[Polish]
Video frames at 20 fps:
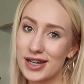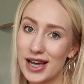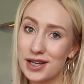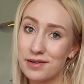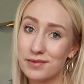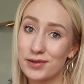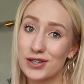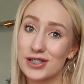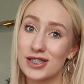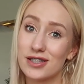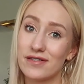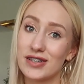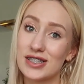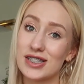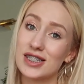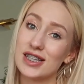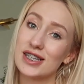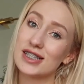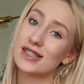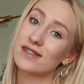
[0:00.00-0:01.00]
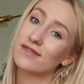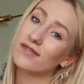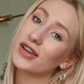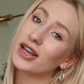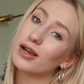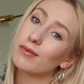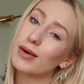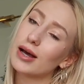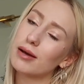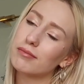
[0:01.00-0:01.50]
Cześć, przychodzę do Was dzisiaj z
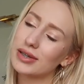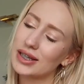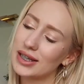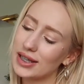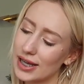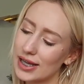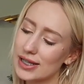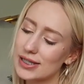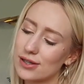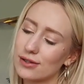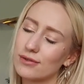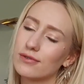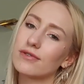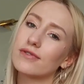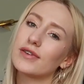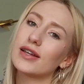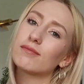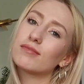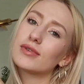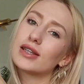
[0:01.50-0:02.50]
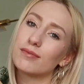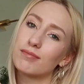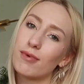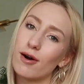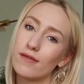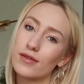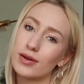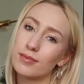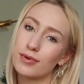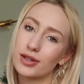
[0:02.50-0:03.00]
filmem i nie jest to film
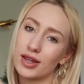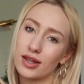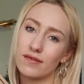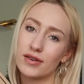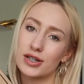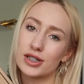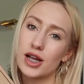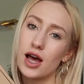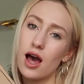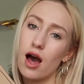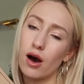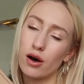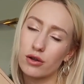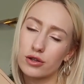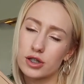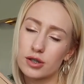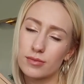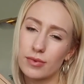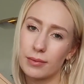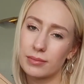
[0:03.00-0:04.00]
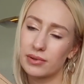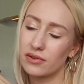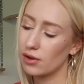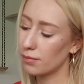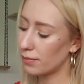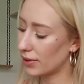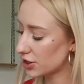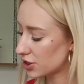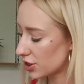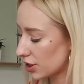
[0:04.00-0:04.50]
typowy, ponieważ otrzymamy dwie
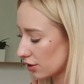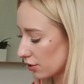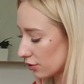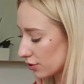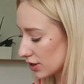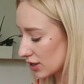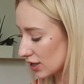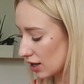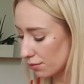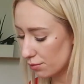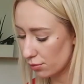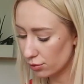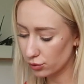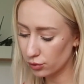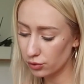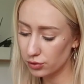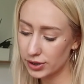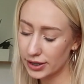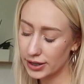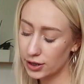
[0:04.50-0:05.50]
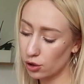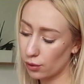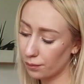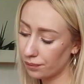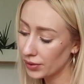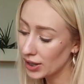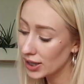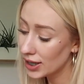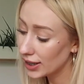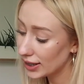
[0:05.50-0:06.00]
paczki od sklepu Nutridom
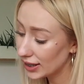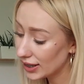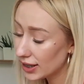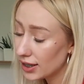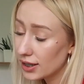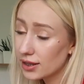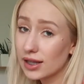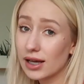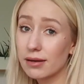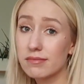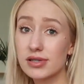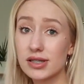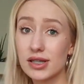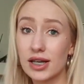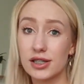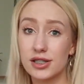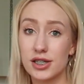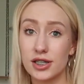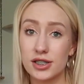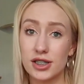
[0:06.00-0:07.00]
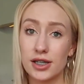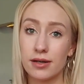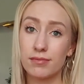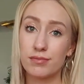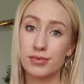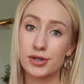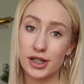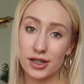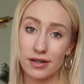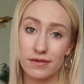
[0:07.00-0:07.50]
i tam znajdziecie
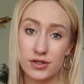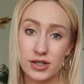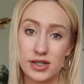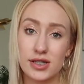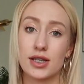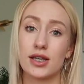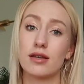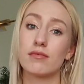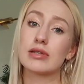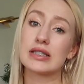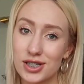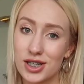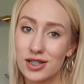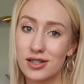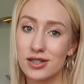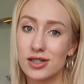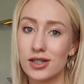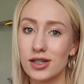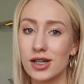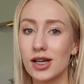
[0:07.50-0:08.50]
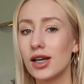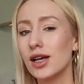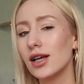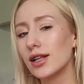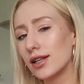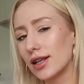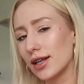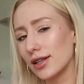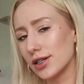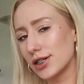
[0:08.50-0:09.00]
przede wszystkim rzeczy
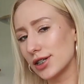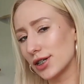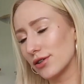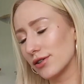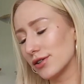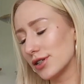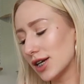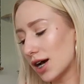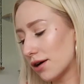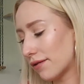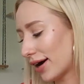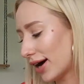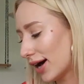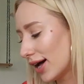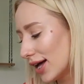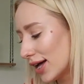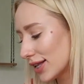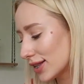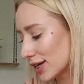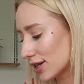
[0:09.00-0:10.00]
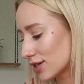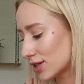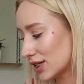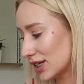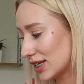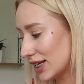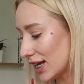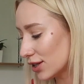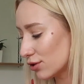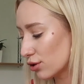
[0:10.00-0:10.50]
dla naszego ciała, także
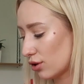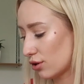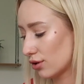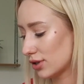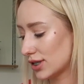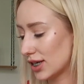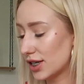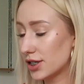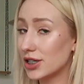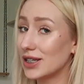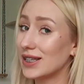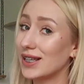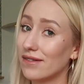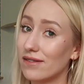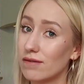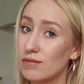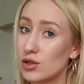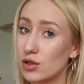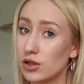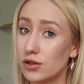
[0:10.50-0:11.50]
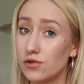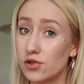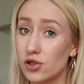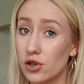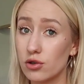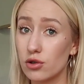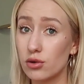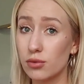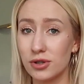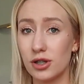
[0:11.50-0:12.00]
ja do końca jeszcze nie wiem co jest w
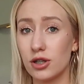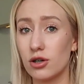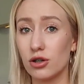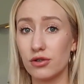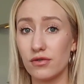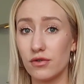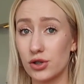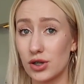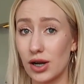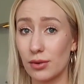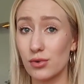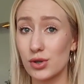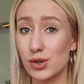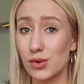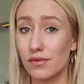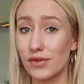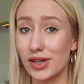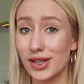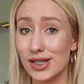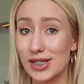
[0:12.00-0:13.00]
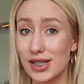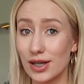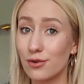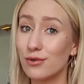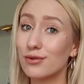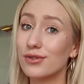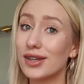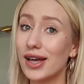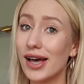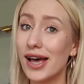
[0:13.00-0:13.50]
środku, bo tylko otworzyłam dosłownie na
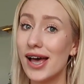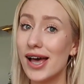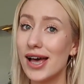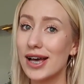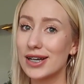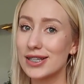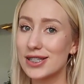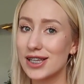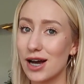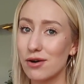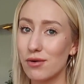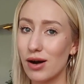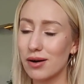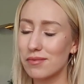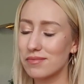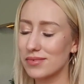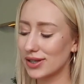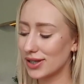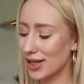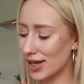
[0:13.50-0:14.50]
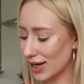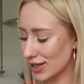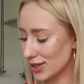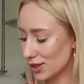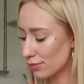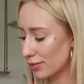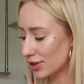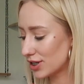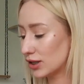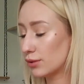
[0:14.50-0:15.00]
sekundę. Chciałam teraz
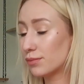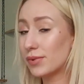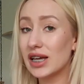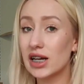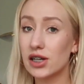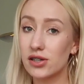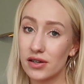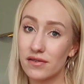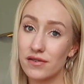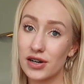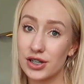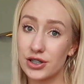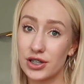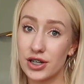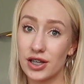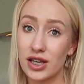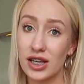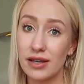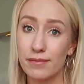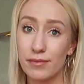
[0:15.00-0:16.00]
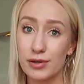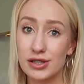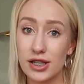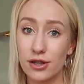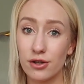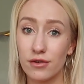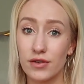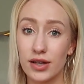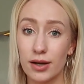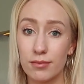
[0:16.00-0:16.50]
zobaczyć pierwsze wrażenie i
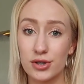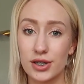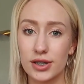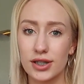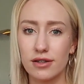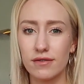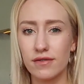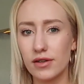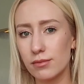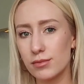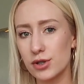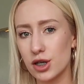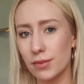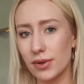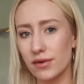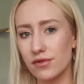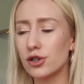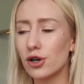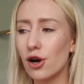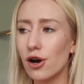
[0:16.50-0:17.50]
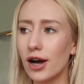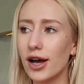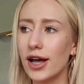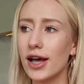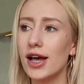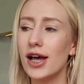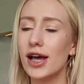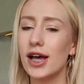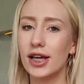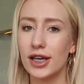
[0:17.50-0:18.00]
postanowiłam, że ten film zrobię w trochę
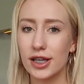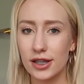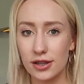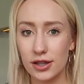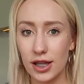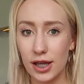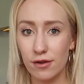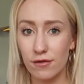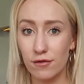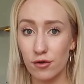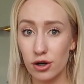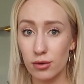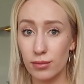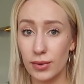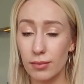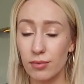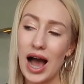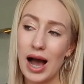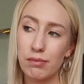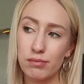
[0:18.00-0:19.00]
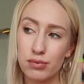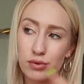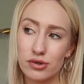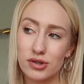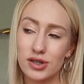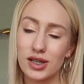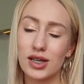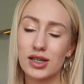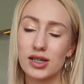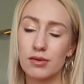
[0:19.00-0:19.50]
innej formie, a
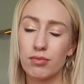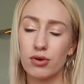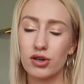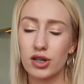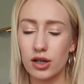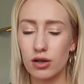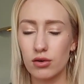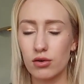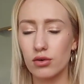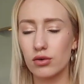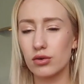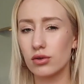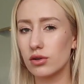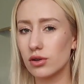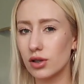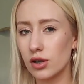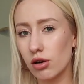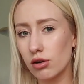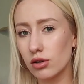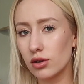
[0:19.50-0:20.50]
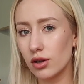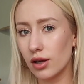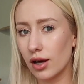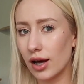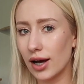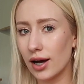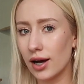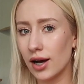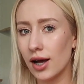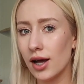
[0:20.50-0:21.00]
później po kilku
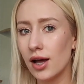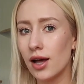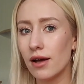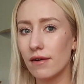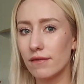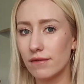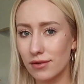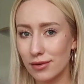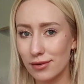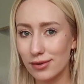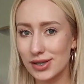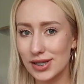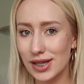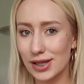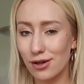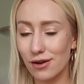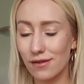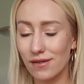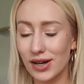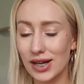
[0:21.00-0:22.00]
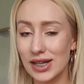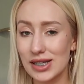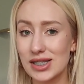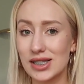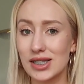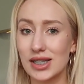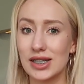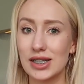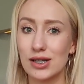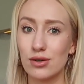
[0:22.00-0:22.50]
tygodniach wrócę do Was
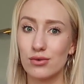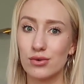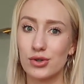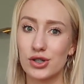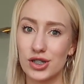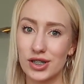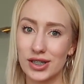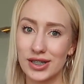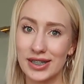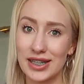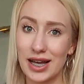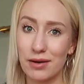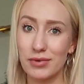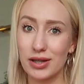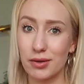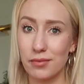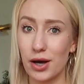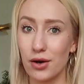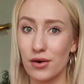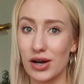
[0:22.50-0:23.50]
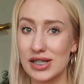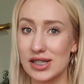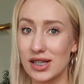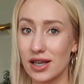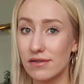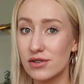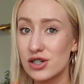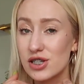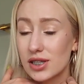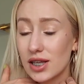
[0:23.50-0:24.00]
już jak będę miała okazję
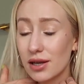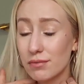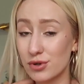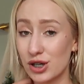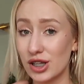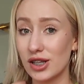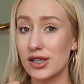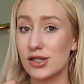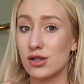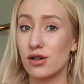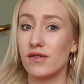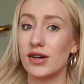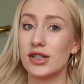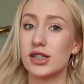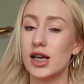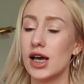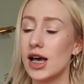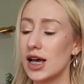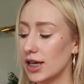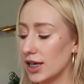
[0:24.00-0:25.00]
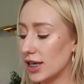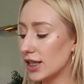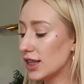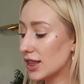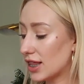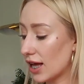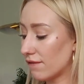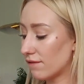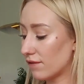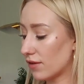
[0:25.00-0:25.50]
je wszystkie przetestować i
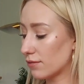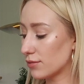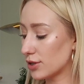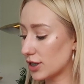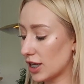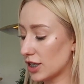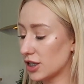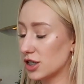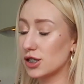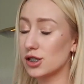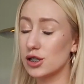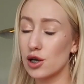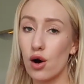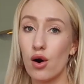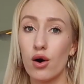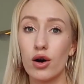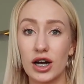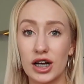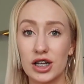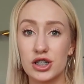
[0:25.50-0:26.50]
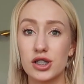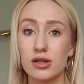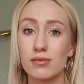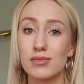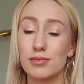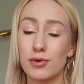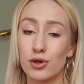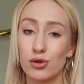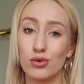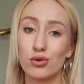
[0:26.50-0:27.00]
dam Wam znać co o każdym
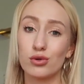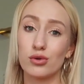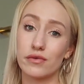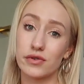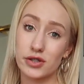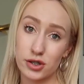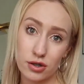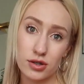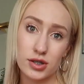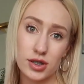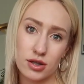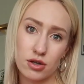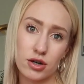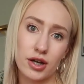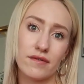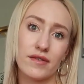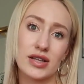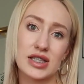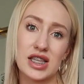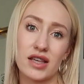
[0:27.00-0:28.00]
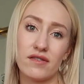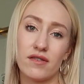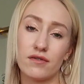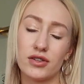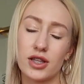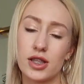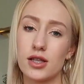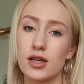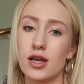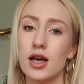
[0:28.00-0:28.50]
z produktów sądzę, trochę więcej Wam
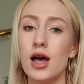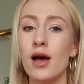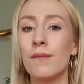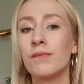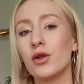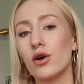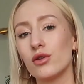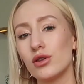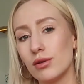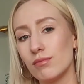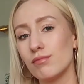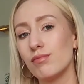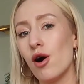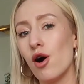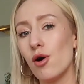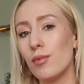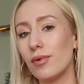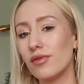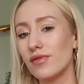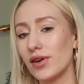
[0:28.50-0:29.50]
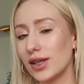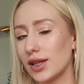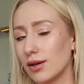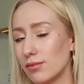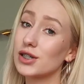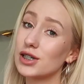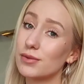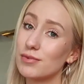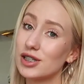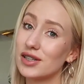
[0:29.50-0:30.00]
wtedy o tym poopowiadam,
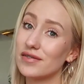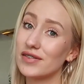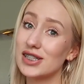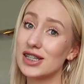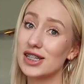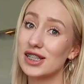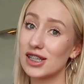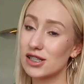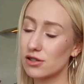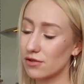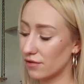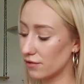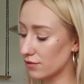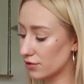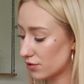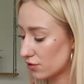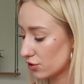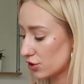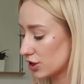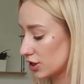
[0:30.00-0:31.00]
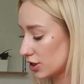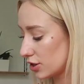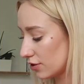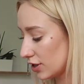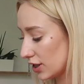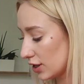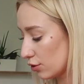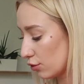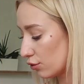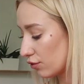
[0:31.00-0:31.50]
żeby żebyście wiedzieli na co zwrócić
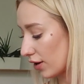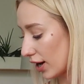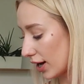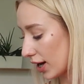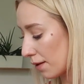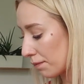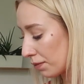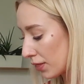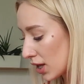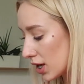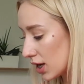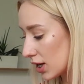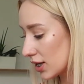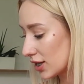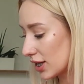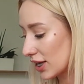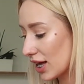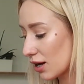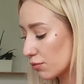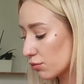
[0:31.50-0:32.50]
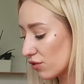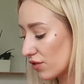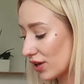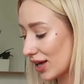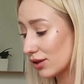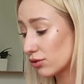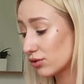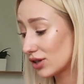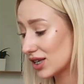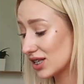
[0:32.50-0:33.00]
y, uwagę. I tak jak mówię,
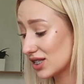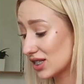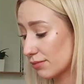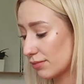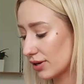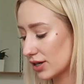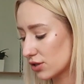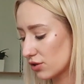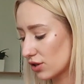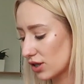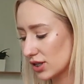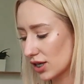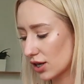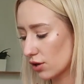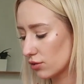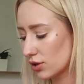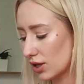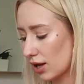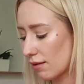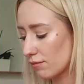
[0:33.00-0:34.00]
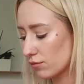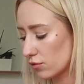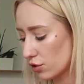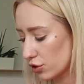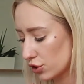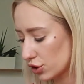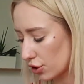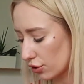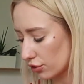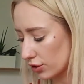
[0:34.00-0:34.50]
ja tutaj nie za bardzo nie zaglądałam
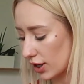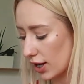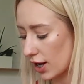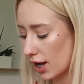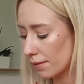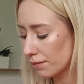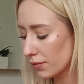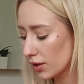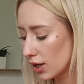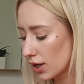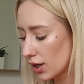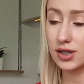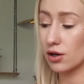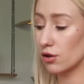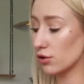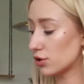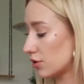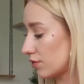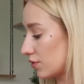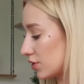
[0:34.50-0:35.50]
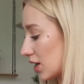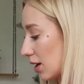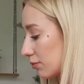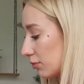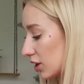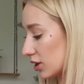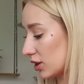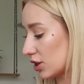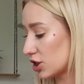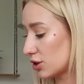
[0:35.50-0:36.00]
do środka. Z tego co widziałam
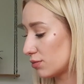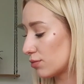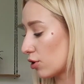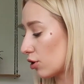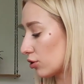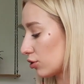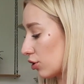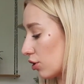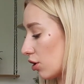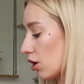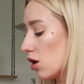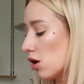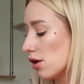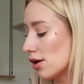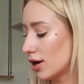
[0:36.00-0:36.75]
tak na szybko, to